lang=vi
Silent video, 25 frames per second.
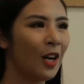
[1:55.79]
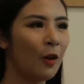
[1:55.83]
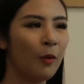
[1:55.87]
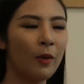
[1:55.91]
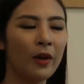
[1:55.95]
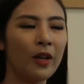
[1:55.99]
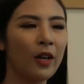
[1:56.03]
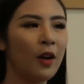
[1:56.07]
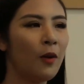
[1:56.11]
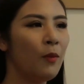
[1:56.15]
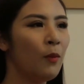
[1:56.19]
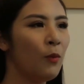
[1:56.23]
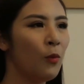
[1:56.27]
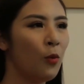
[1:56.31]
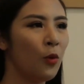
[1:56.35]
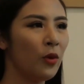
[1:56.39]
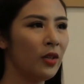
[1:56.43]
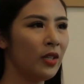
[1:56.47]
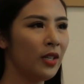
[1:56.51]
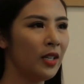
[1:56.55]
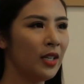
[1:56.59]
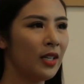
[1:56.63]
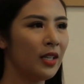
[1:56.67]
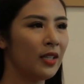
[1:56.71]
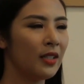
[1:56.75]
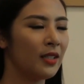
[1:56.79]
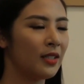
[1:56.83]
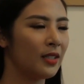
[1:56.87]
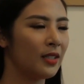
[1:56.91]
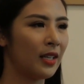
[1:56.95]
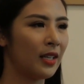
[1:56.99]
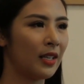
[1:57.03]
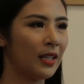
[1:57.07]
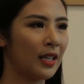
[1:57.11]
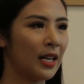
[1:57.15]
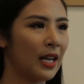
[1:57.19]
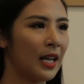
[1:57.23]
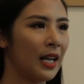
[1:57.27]
Ngọc Hân không muốn
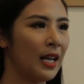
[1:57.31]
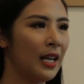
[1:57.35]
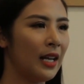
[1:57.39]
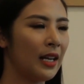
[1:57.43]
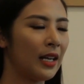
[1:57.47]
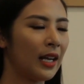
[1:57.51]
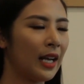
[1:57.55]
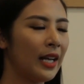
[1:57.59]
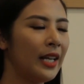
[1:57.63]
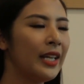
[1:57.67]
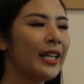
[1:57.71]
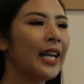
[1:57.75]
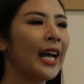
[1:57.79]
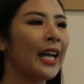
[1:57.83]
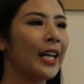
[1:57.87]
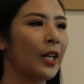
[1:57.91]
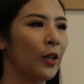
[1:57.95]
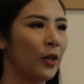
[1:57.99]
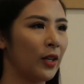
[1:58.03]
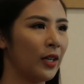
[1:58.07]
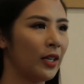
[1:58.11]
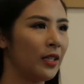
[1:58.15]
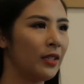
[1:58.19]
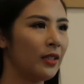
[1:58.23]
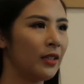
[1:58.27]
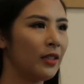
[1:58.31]
rằng là cái hình ảnh